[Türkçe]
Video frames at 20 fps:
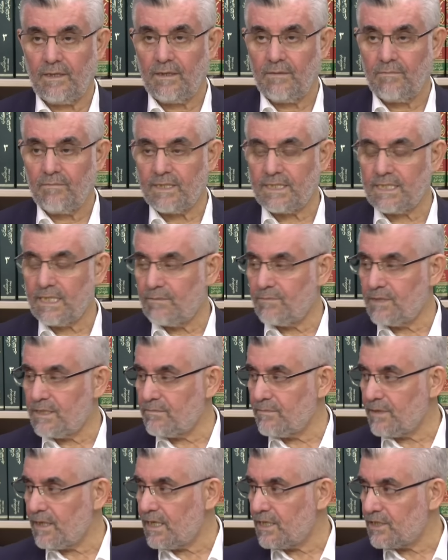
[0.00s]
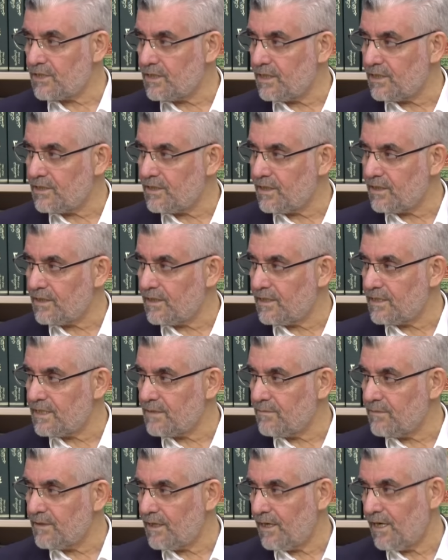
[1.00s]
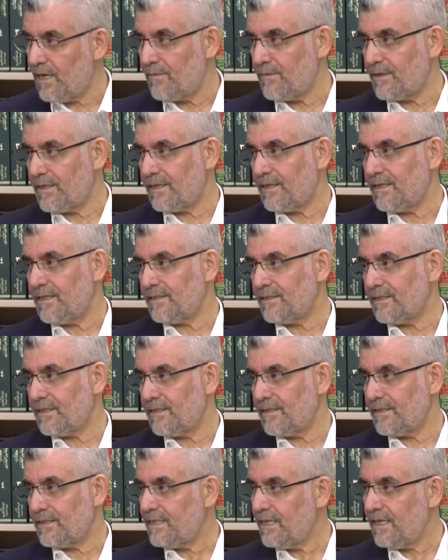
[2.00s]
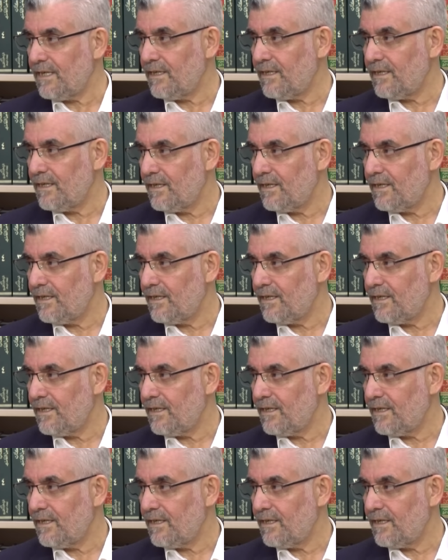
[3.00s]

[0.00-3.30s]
Mesela bizimle karşılaştıkları zaman amenna derler. Ne?